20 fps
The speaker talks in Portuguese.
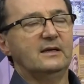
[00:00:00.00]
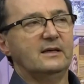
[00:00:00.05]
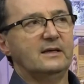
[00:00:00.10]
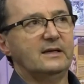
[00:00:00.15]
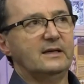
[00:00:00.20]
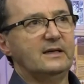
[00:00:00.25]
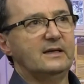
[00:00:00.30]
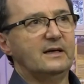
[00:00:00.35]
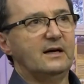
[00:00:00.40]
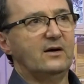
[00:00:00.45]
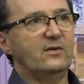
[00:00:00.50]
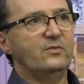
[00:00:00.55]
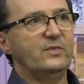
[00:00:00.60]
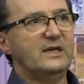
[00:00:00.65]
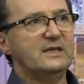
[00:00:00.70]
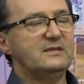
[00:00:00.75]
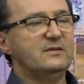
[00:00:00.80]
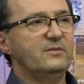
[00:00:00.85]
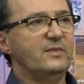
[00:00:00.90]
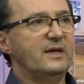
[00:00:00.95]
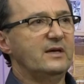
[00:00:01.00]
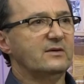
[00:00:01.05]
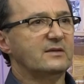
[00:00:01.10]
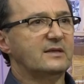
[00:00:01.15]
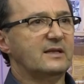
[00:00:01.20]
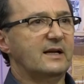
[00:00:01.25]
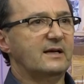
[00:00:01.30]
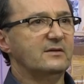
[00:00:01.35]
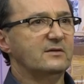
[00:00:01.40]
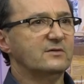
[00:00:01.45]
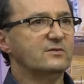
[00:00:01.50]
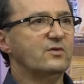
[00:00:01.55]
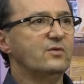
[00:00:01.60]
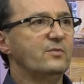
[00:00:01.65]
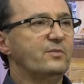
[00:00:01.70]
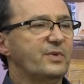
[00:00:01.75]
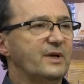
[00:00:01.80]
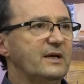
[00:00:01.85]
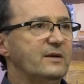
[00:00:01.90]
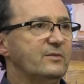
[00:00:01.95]
É, há um mês e meio atrás, nós
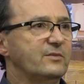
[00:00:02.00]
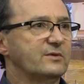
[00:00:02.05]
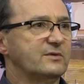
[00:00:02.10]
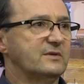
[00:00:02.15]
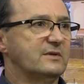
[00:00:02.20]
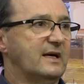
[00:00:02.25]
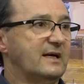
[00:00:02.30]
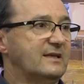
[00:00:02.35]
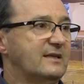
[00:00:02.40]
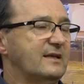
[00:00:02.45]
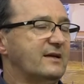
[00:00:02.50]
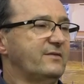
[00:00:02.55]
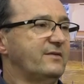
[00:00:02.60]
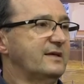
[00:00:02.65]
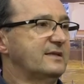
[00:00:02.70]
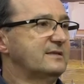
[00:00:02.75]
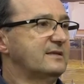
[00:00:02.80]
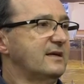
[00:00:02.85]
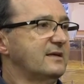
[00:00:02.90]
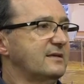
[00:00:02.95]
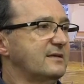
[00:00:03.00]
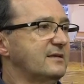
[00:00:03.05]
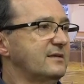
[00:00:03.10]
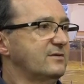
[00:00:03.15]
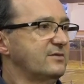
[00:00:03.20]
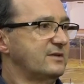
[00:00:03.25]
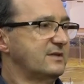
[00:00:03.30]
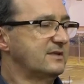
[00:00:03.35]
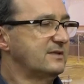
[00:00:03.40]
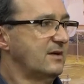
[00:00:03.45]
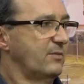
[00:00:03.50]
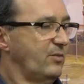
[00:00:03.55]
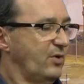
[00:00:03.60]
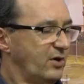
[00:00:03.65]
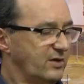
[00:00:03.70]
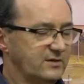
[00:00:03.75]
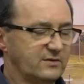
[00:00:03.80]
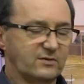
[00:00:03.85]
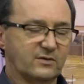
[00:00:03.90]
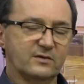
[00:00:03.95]
compramos, através da, do
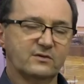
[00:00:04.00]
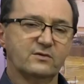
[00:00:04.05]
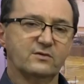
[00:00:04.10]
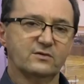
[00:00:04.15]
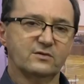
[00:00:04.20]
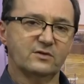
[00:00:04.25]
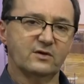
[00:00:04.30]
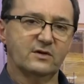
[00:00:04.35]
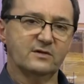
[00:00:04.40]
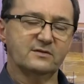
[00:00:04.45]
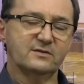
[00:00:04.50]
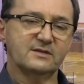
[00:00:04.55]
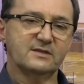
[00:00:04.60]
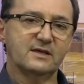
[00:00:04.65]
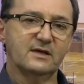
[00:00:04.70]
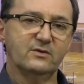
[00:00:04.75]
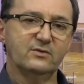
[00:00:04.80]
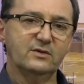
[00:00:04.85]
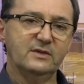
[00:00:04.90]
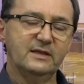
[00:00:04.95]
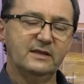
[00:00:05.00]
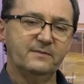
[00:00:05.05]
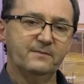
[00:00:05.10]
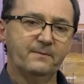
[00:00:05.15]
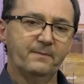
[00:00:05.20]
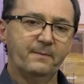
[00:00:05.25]
CISAMOS, que é o nosso consórcio de saúde,